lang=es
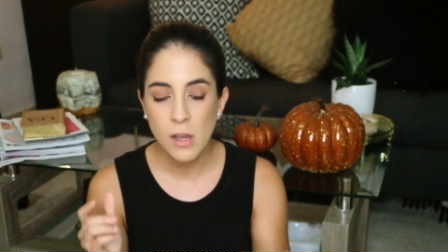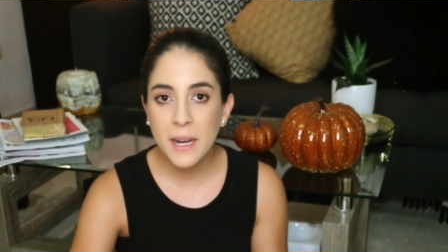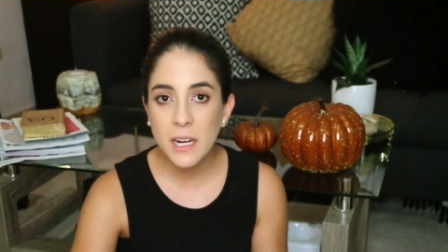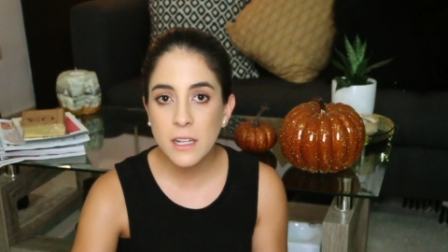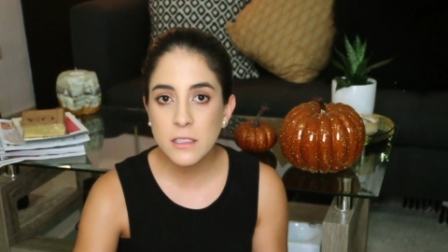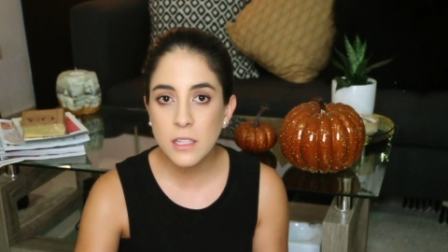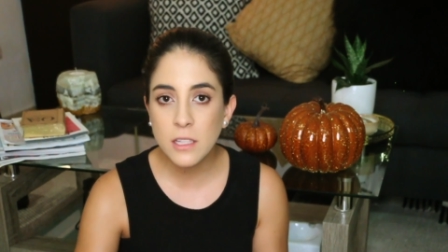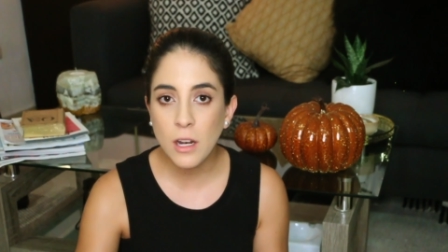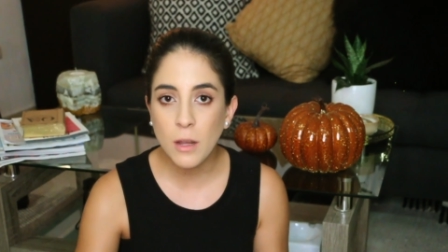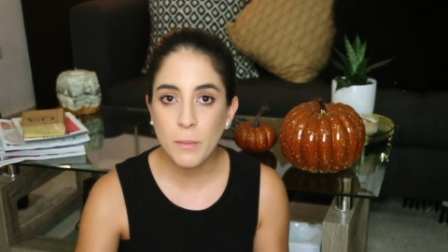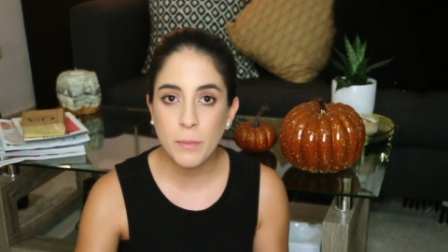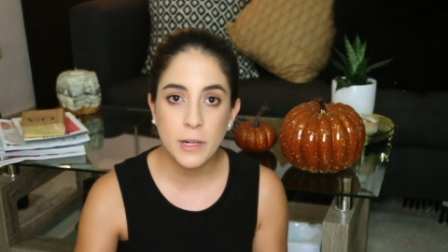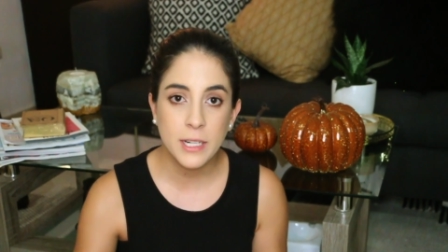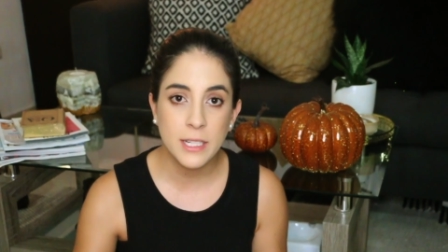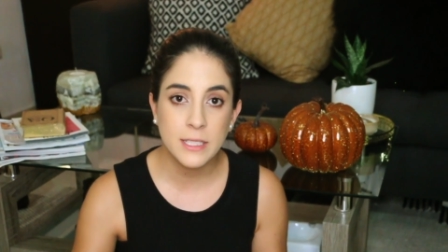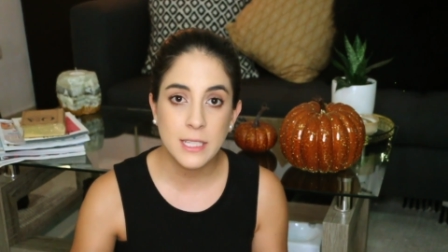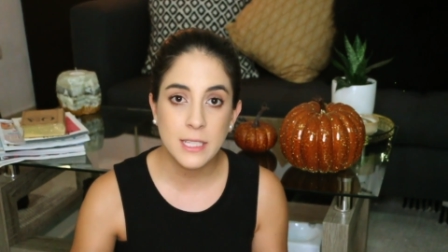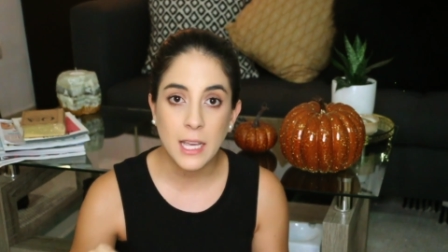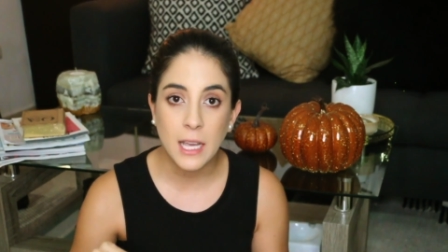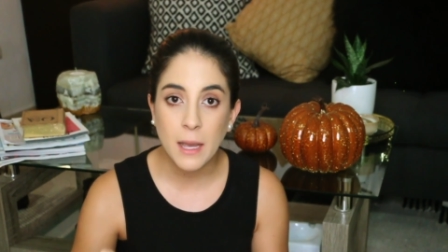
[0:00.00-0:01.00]
pero si lo
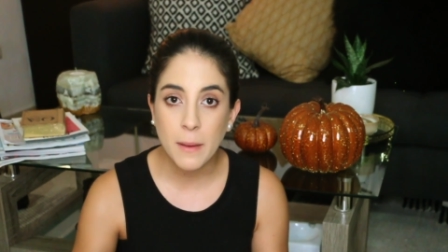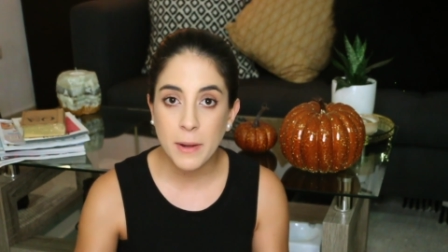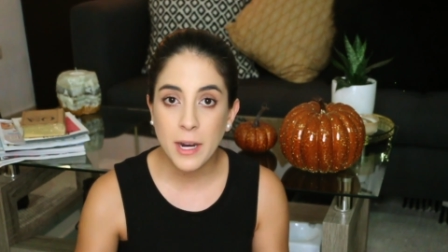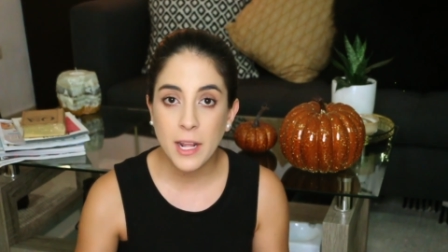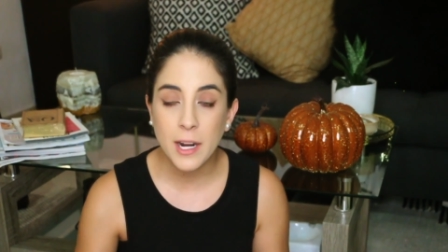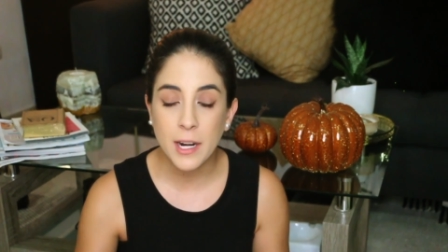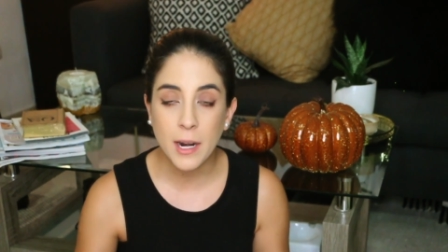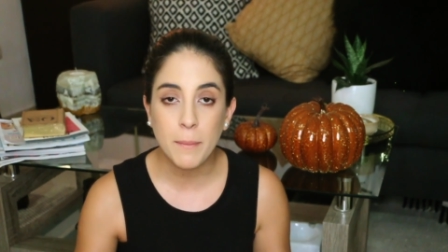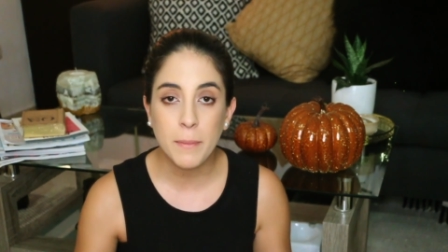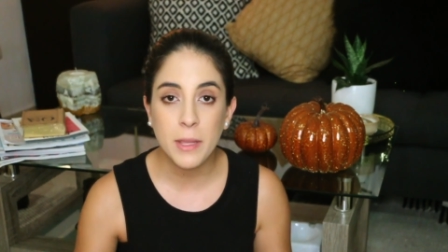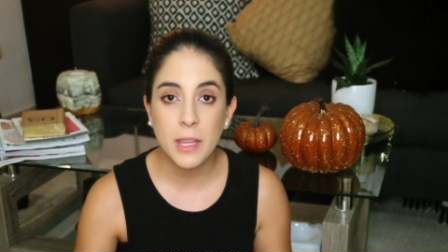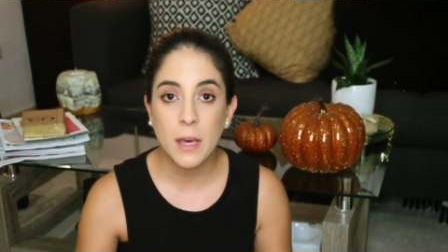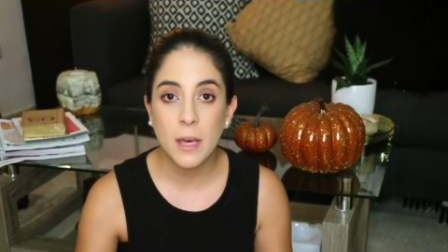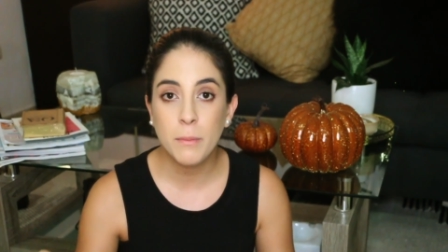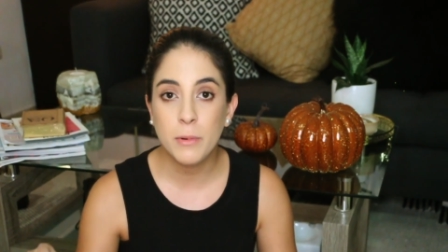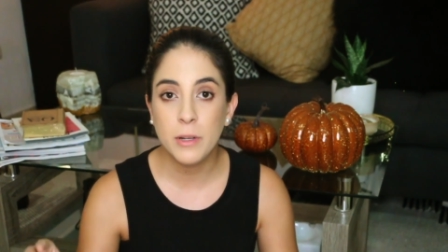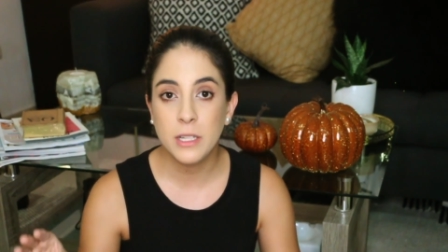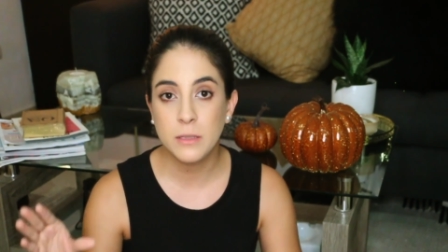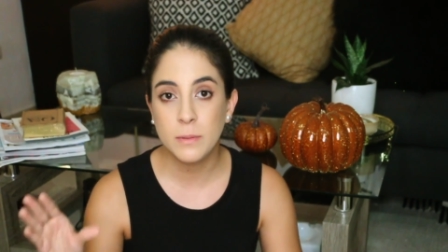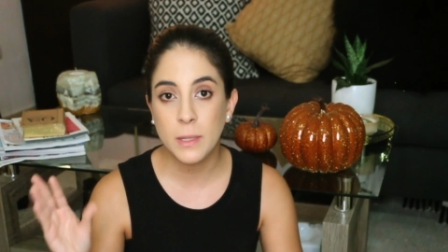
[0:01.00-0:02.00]
pones en cámara
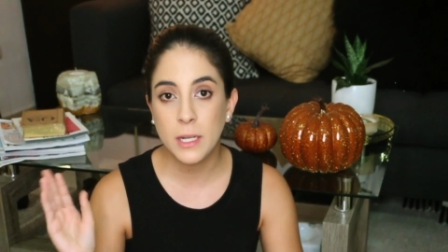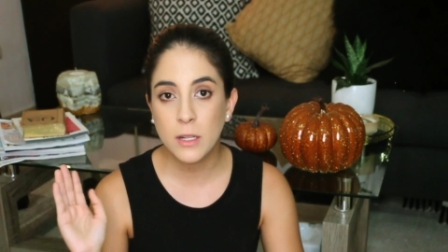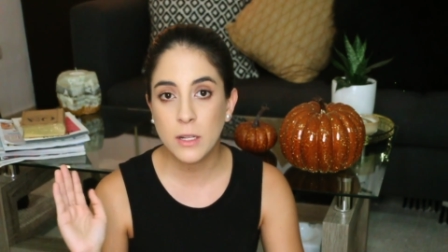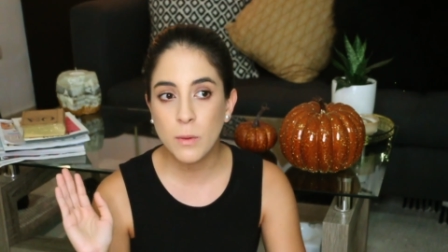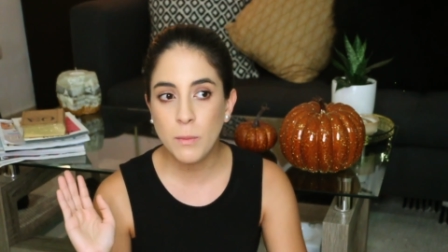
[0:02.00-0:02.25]
rápida puedes ver